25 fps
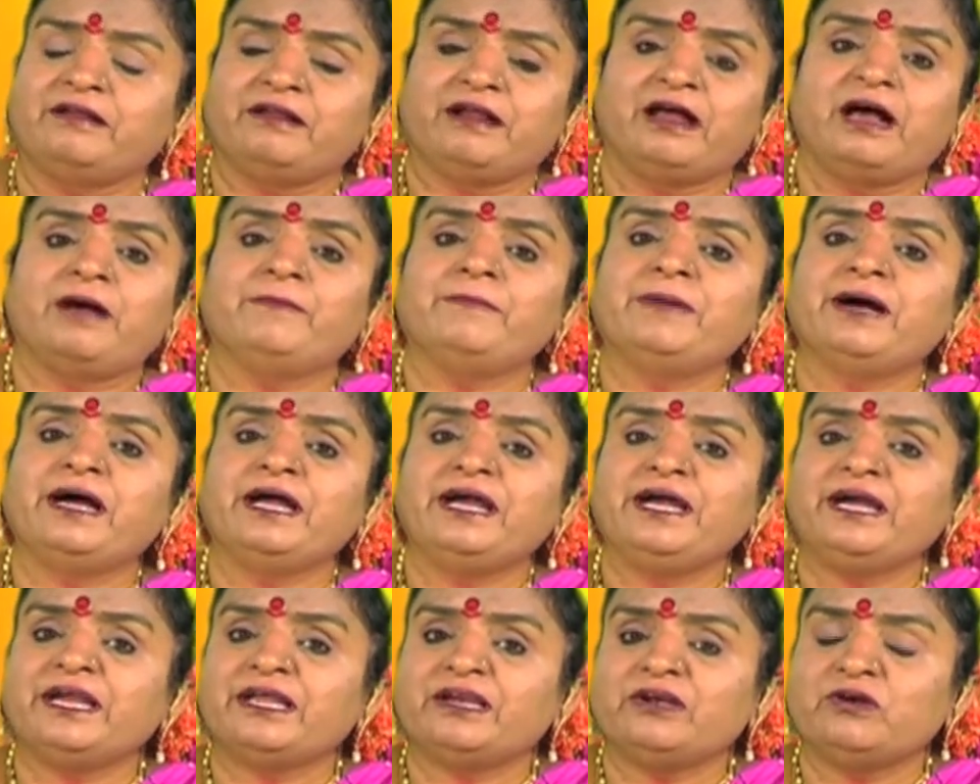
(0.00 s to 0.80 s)

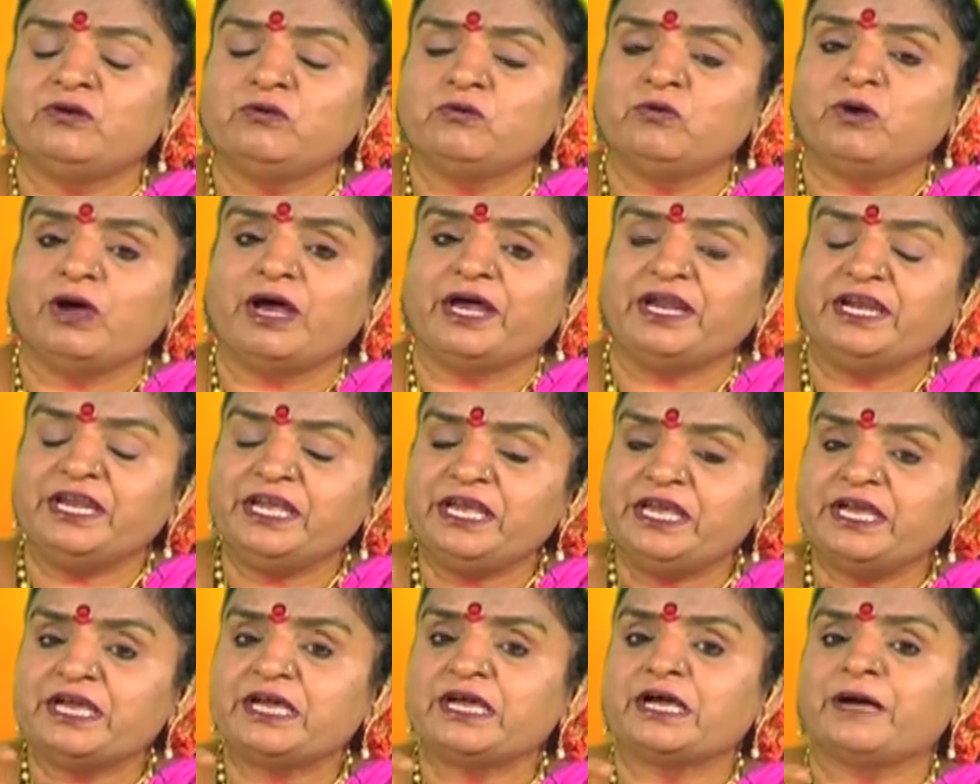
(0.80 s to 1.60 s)
రామాయణంలో
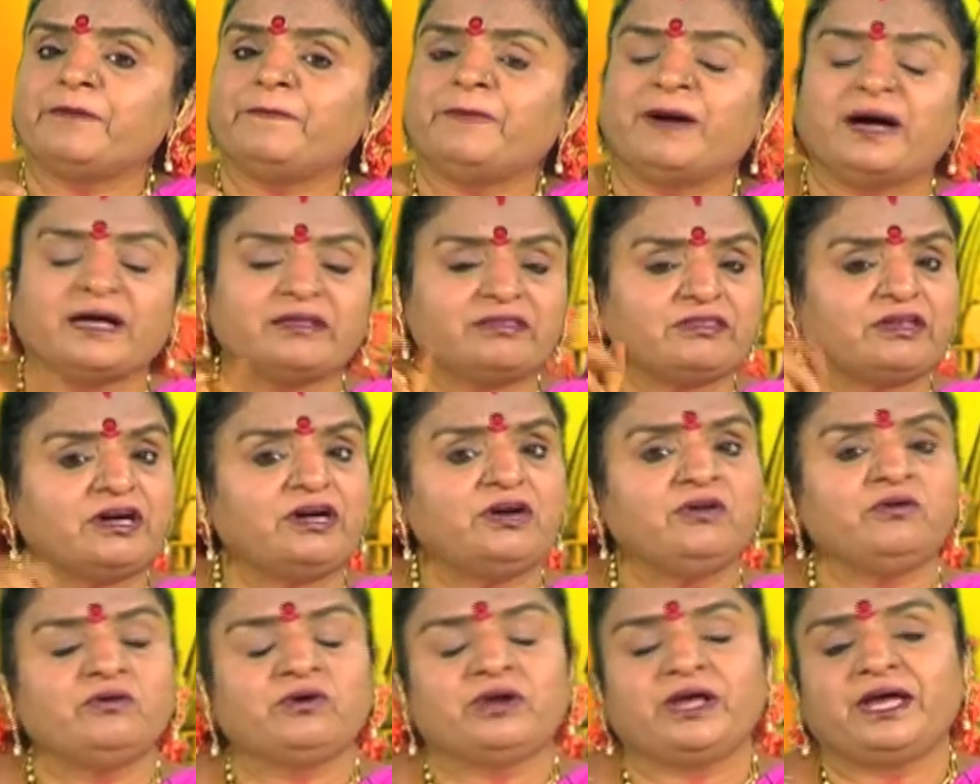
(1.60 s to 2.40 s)
అనేక
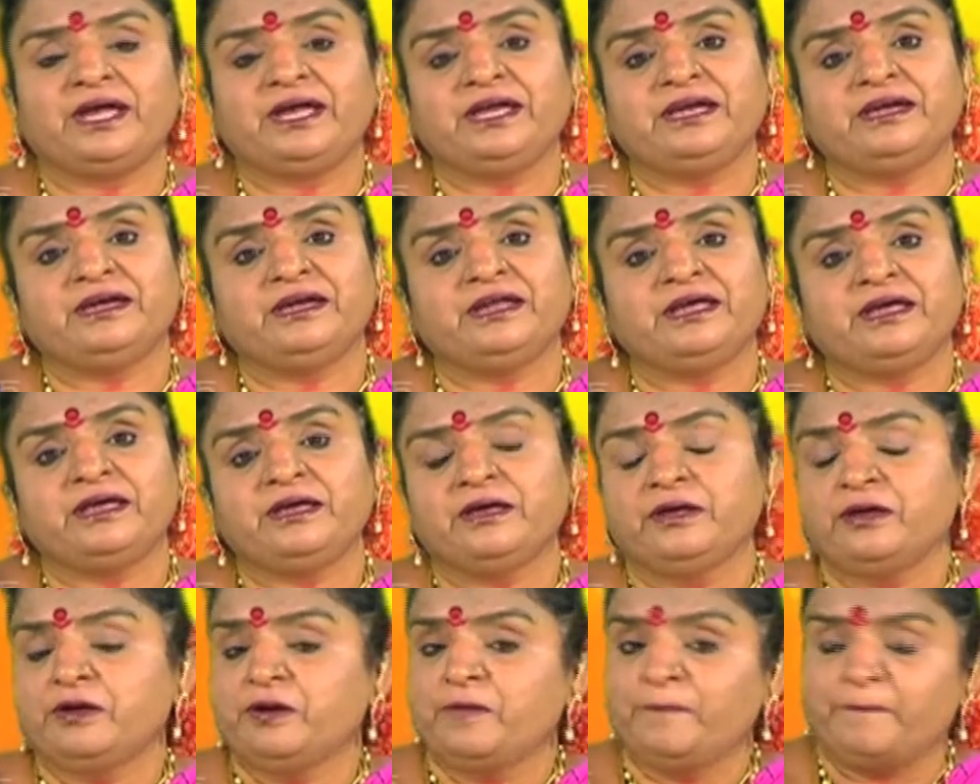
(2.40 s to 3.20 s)
పాత్రలు ఉన్నాయండి
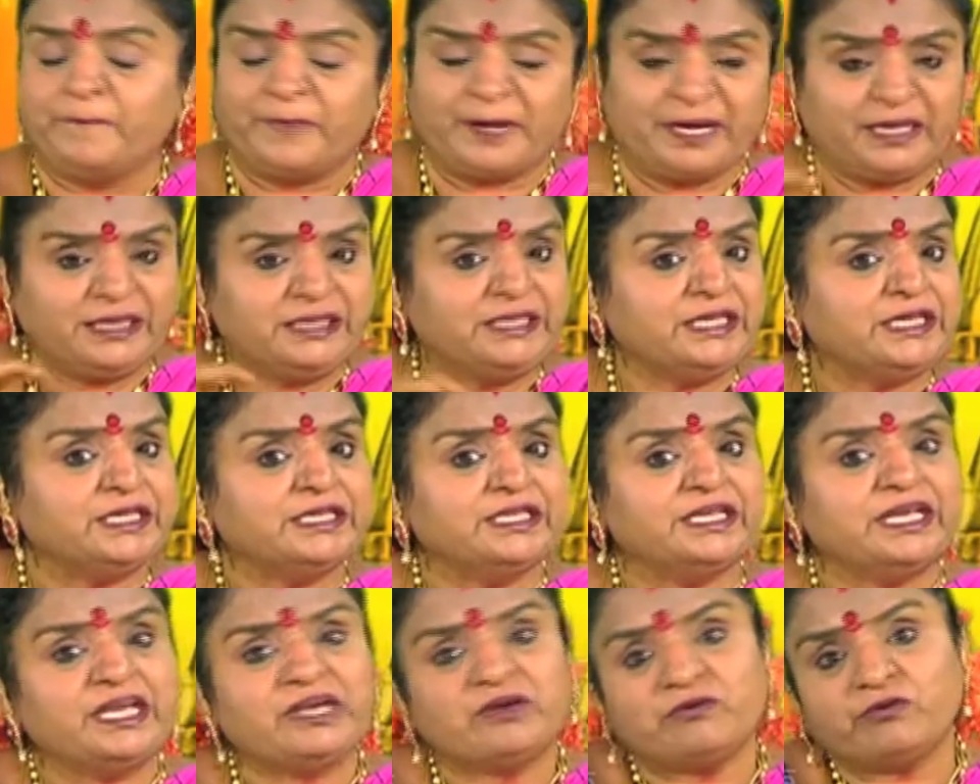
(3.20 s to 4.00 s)

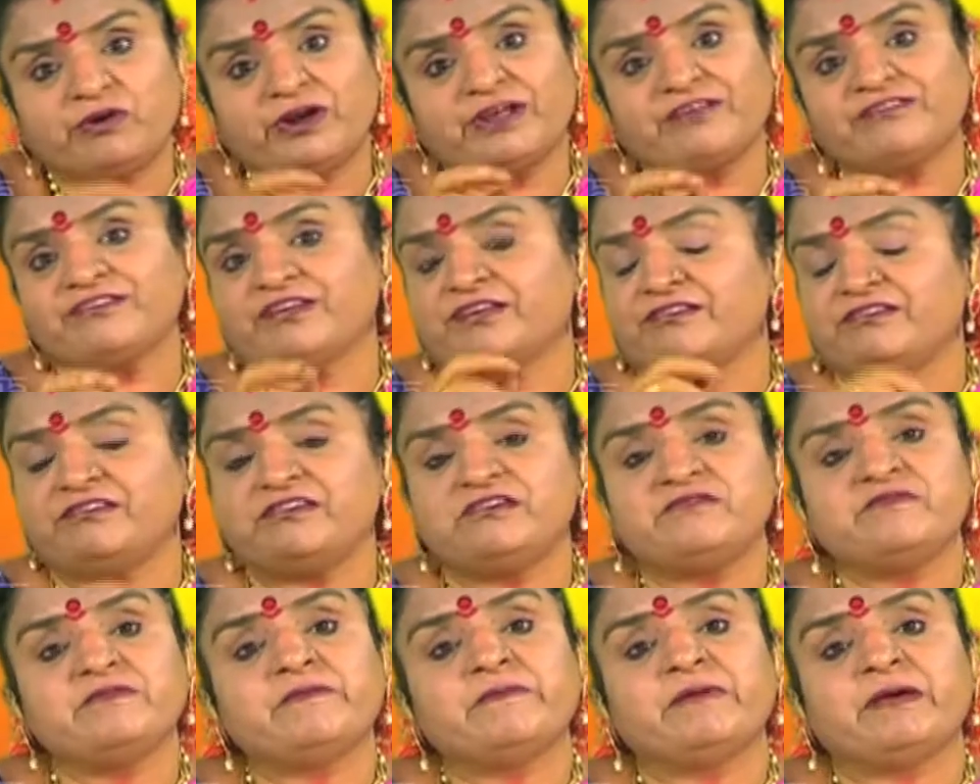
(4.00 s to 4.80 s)
ప్రతిదీ కూడా
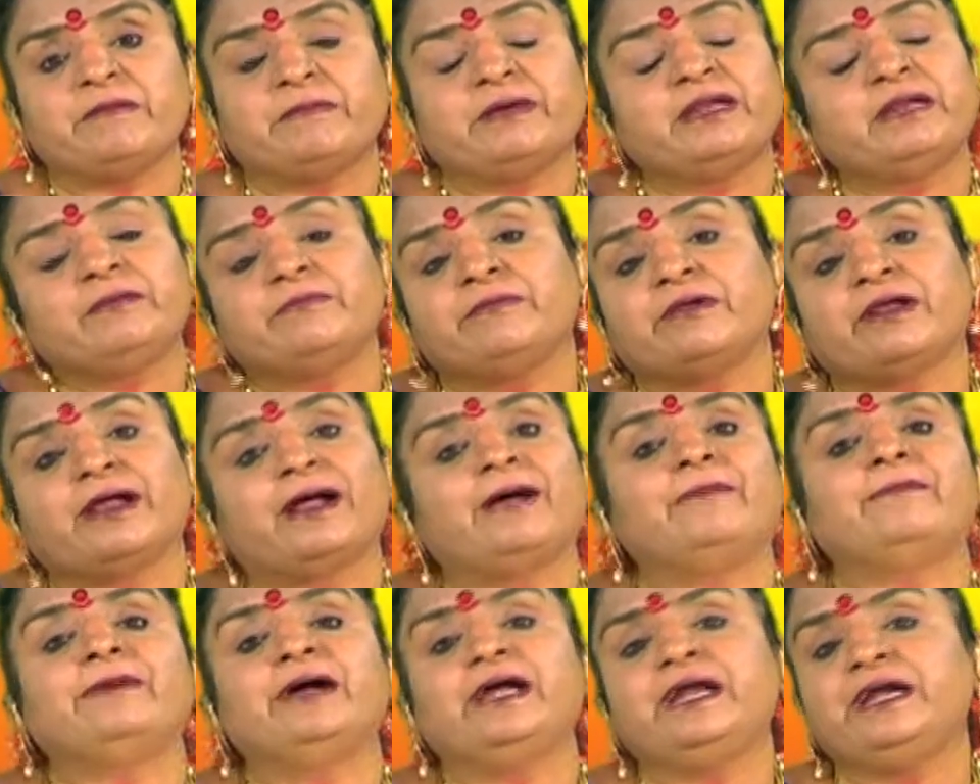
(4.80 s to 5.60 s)
సజీవమే మనం
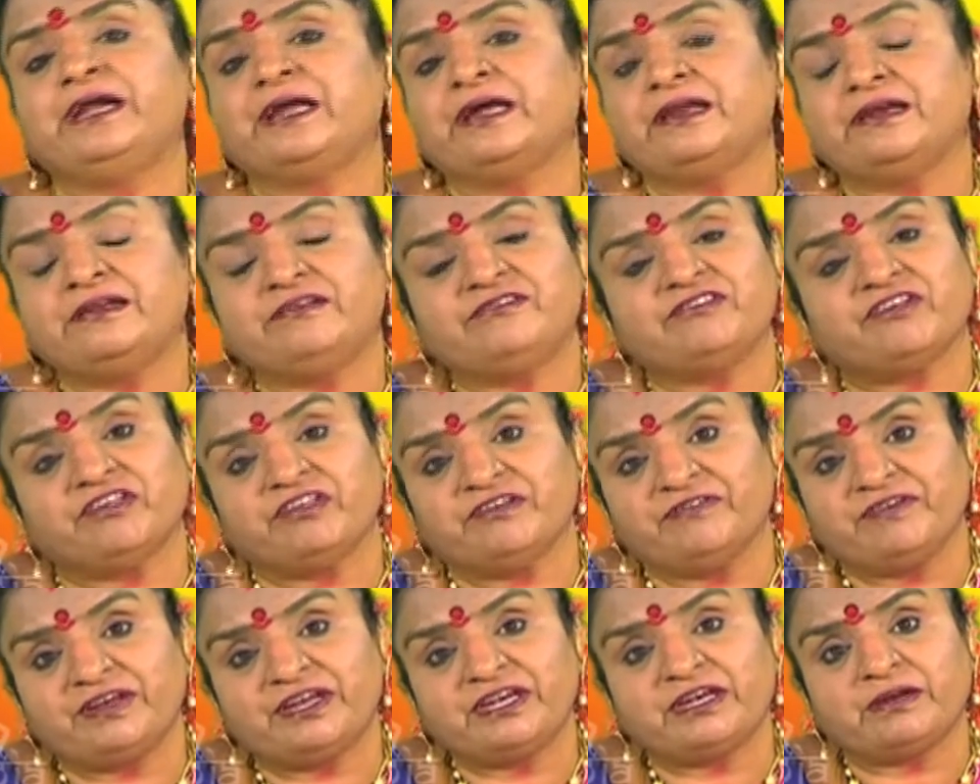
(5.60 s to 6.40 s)
రామాయణాన్ని
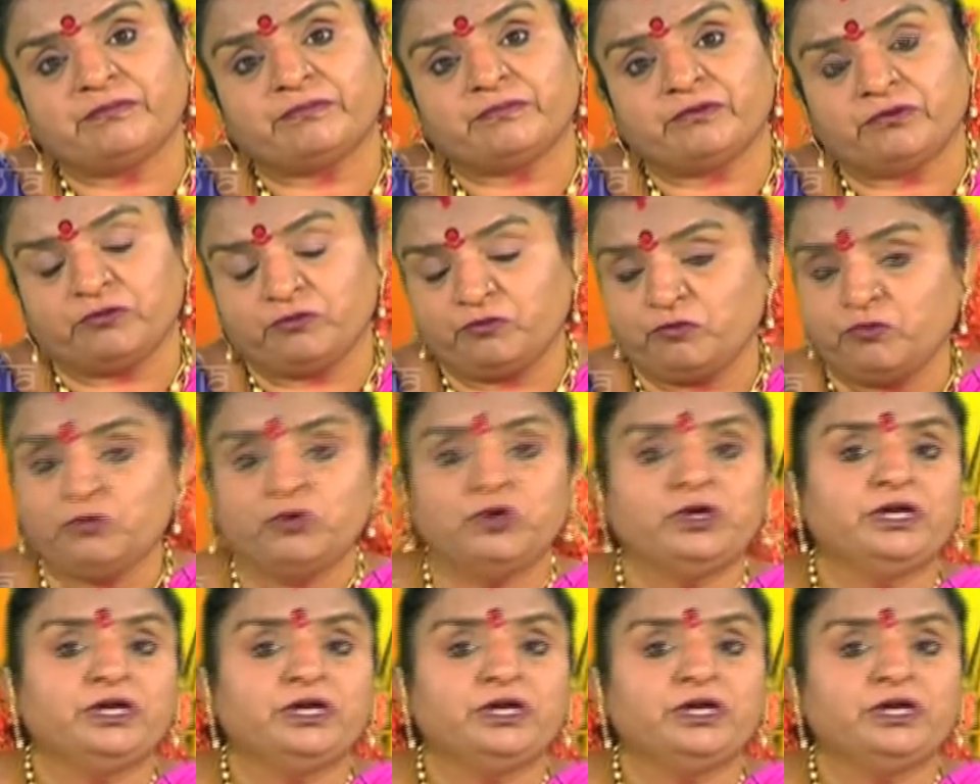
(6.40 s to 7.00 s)
చదివేటప్పుడు